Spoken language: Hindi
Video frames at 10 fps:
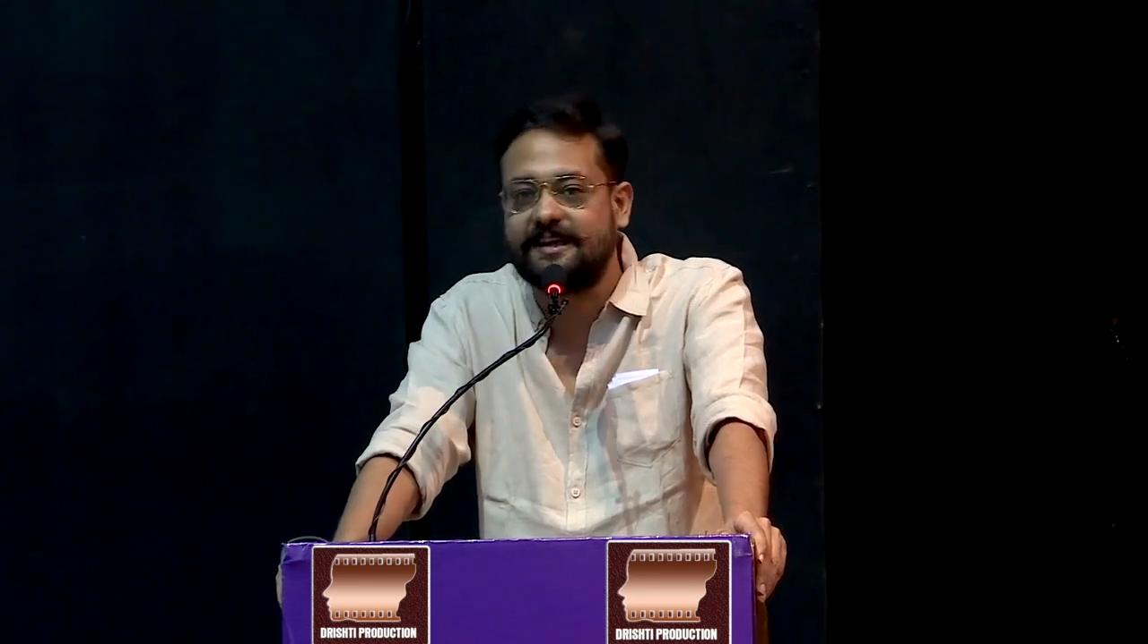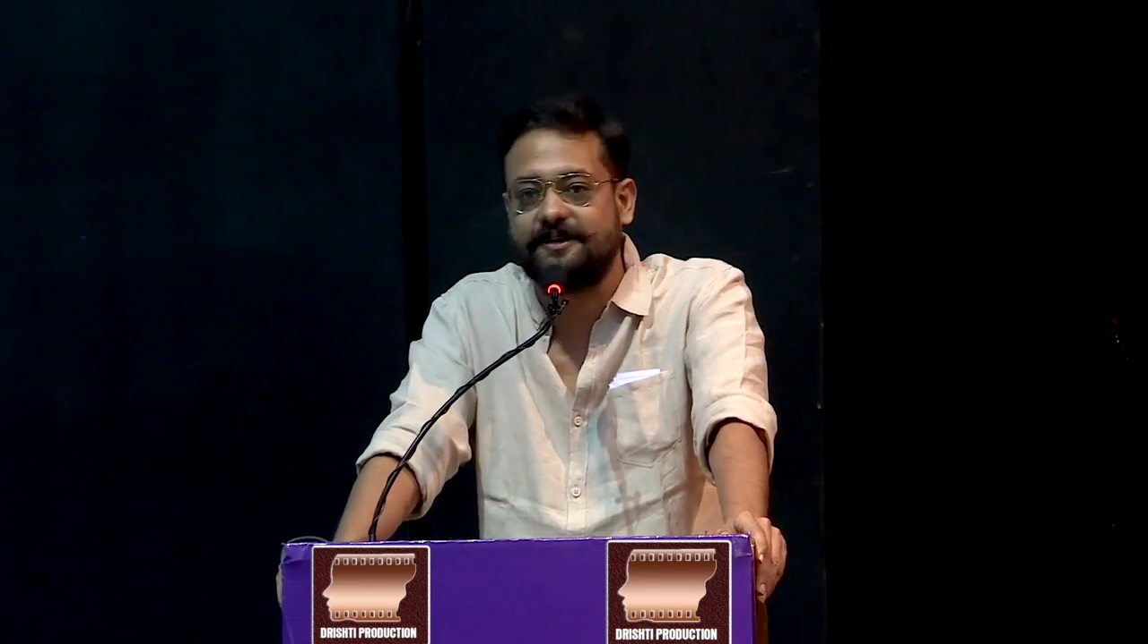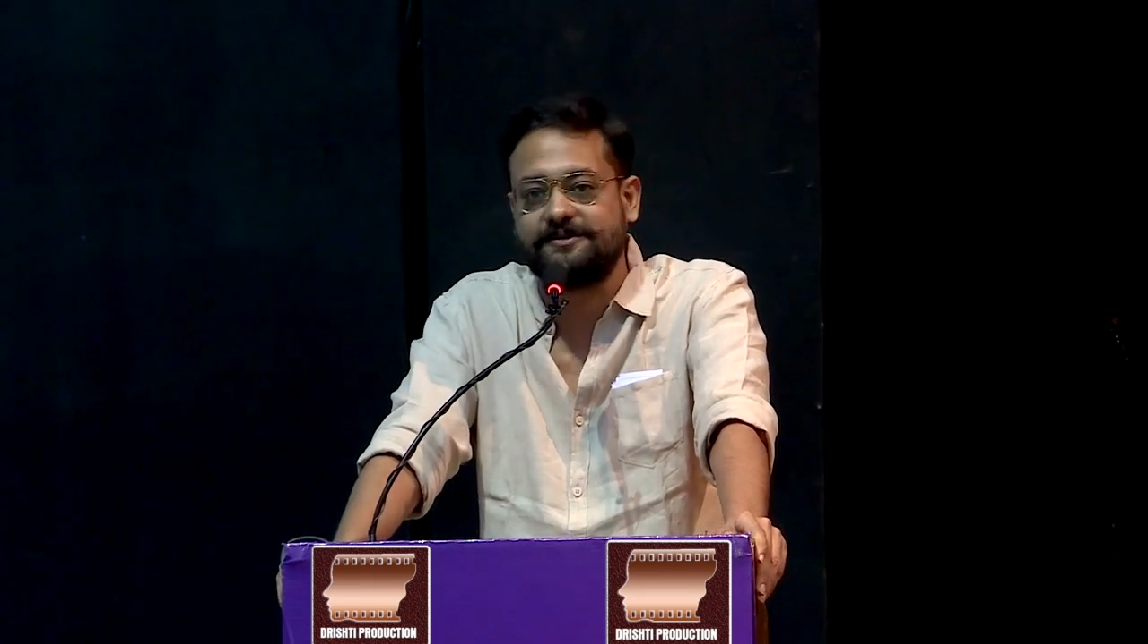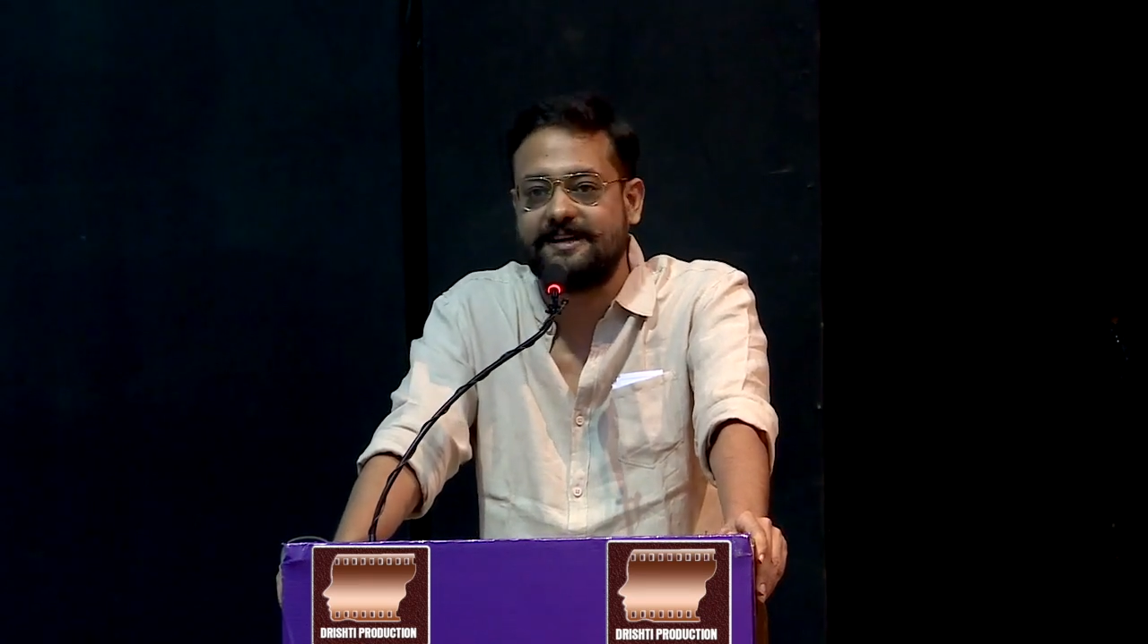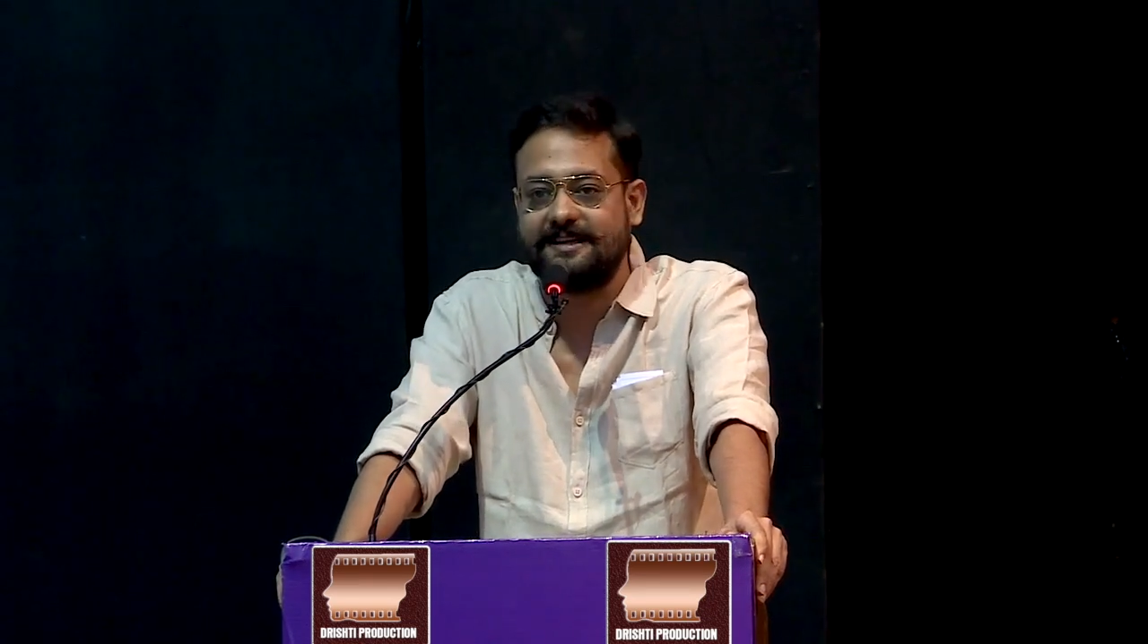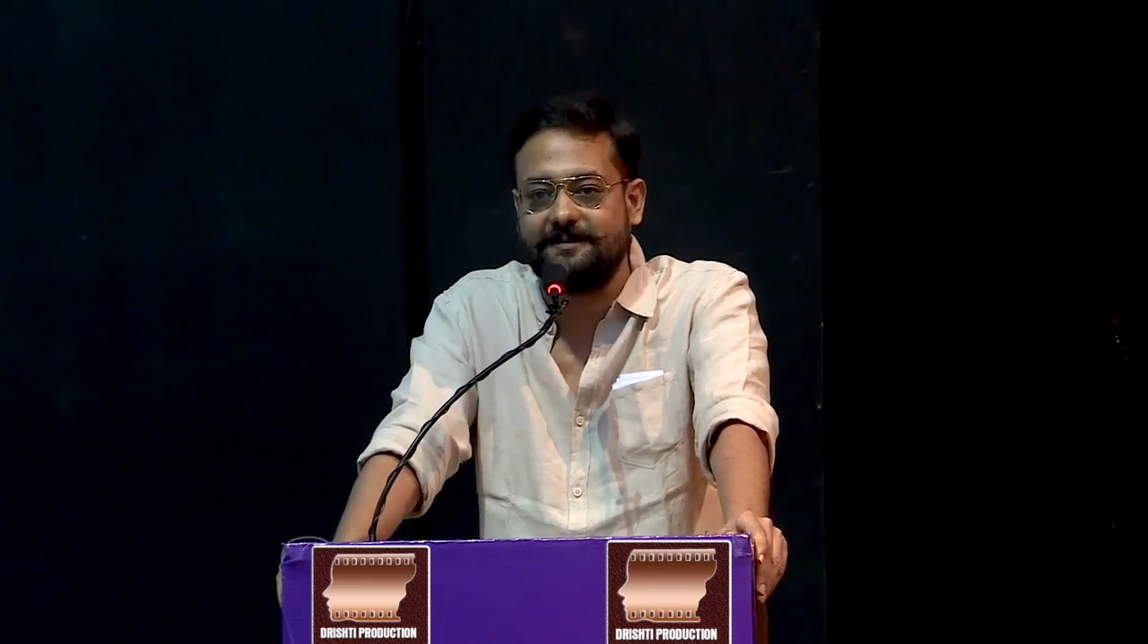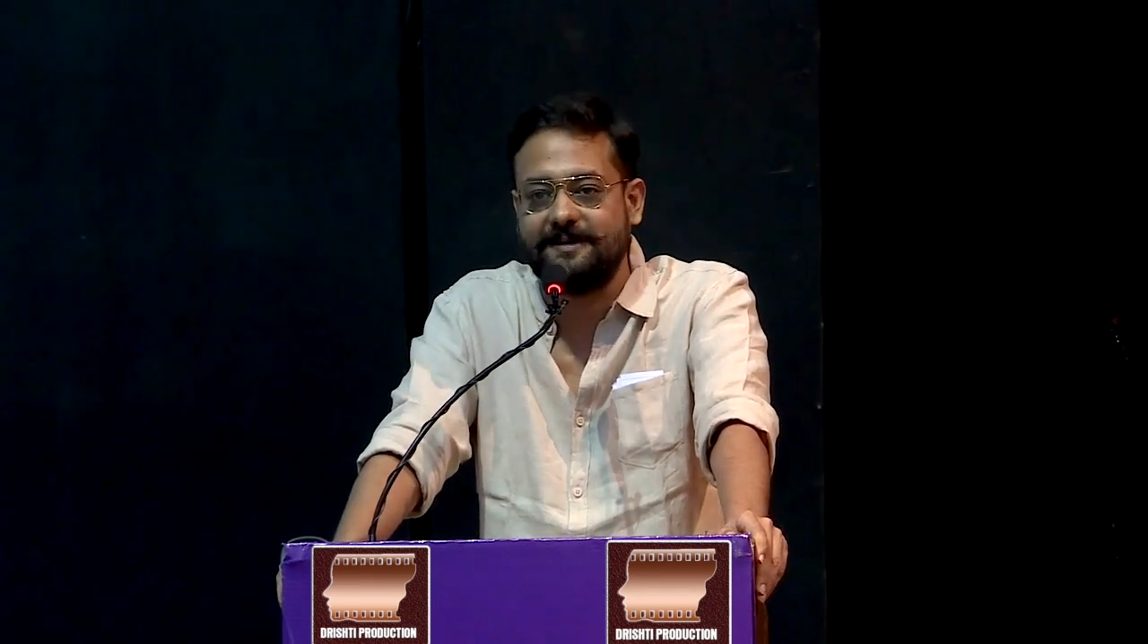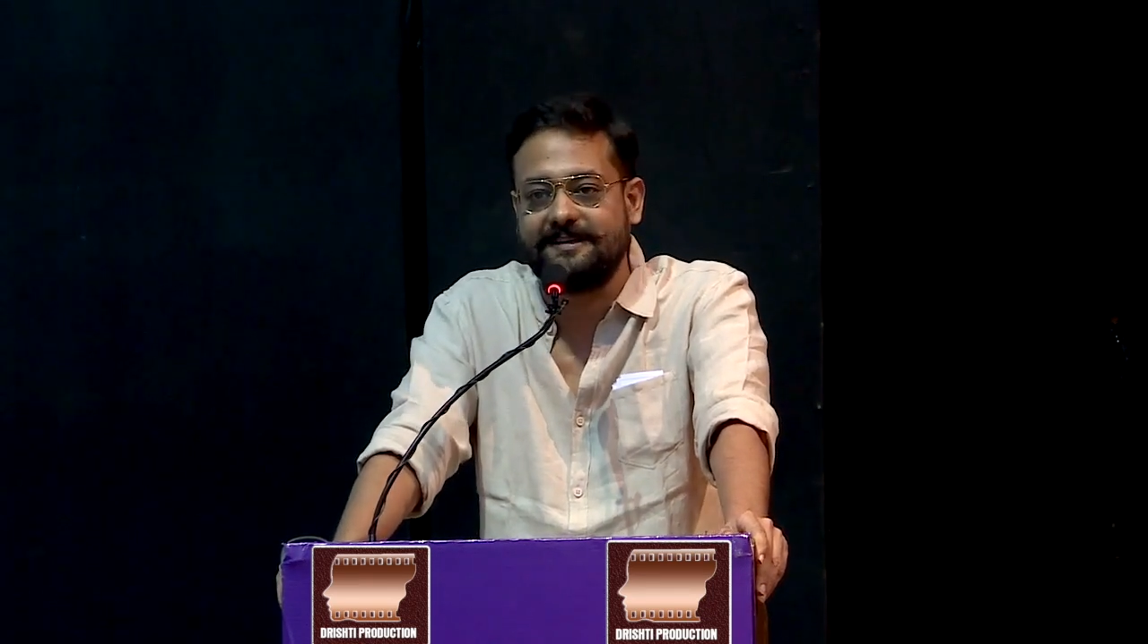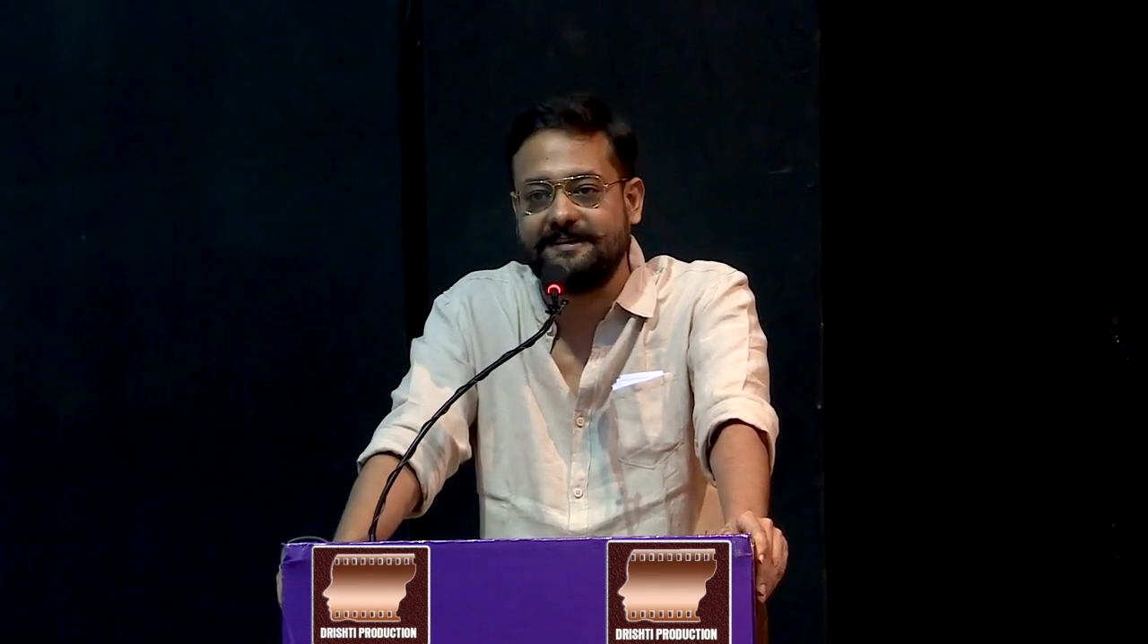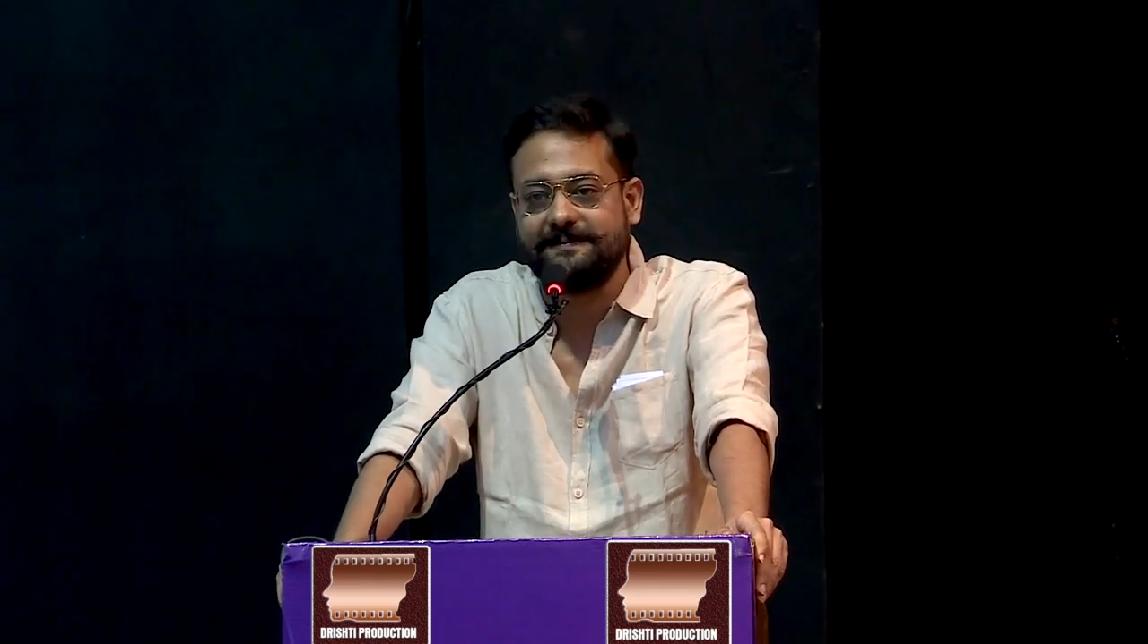अनुसार
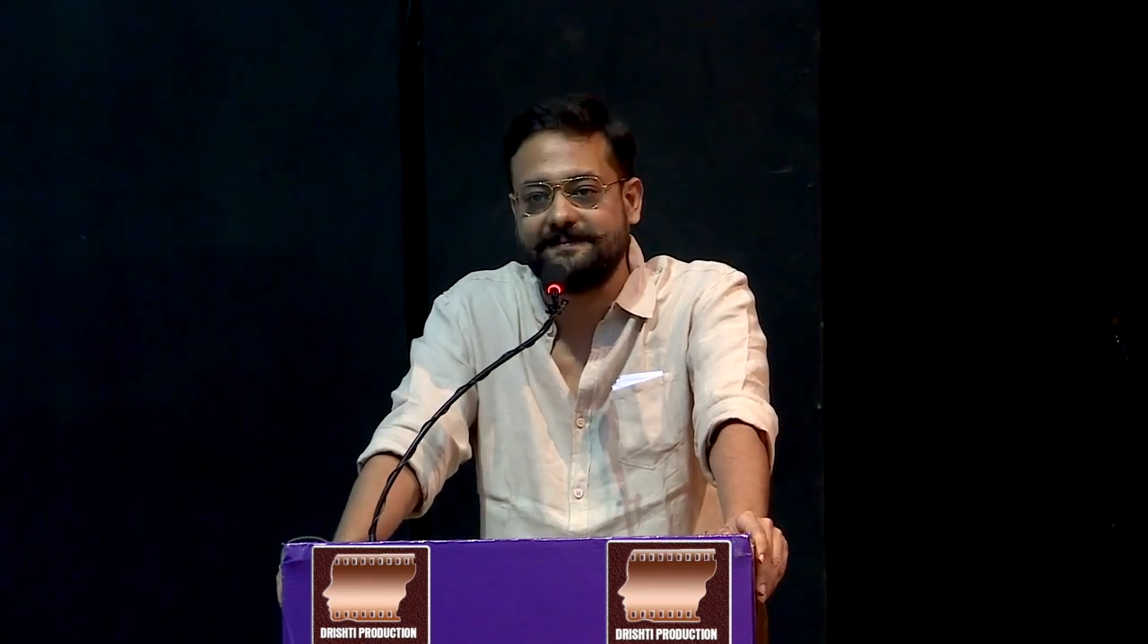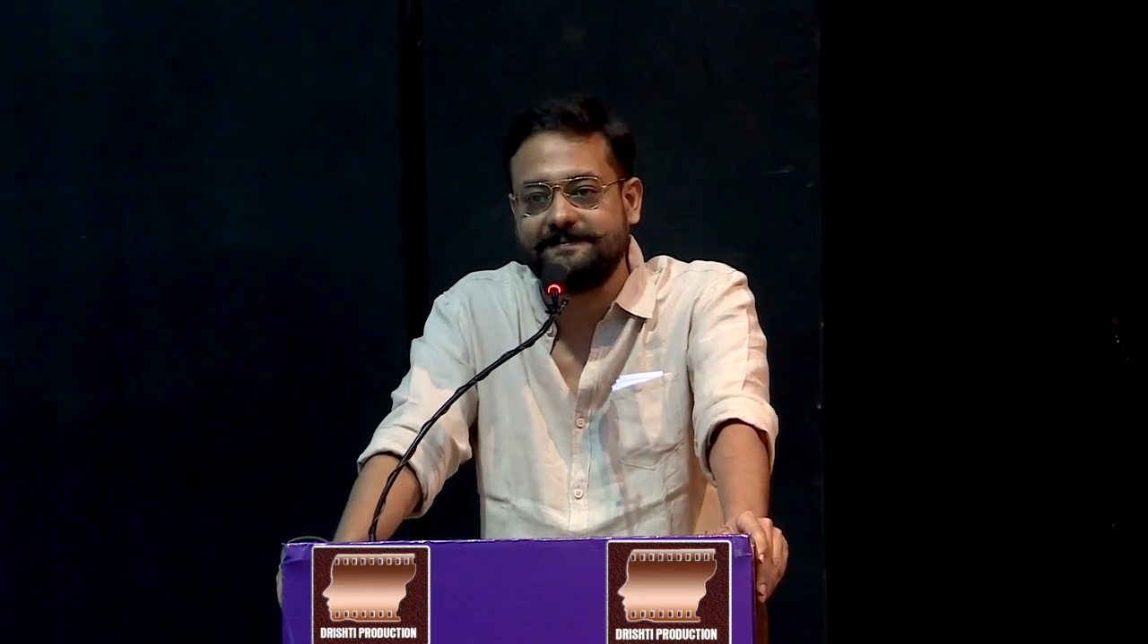निभाते हैं